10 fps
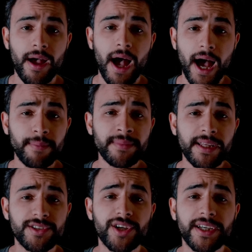Hem
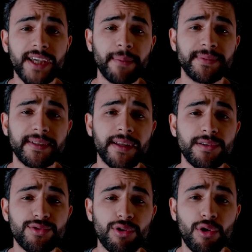de çayı yaptıktan
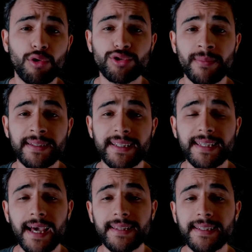sonra otomatik
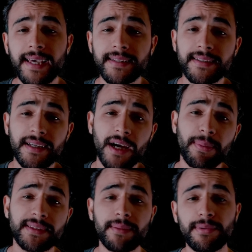kendi kendini
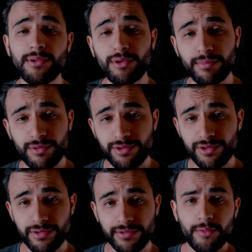kapatabiliyormuş.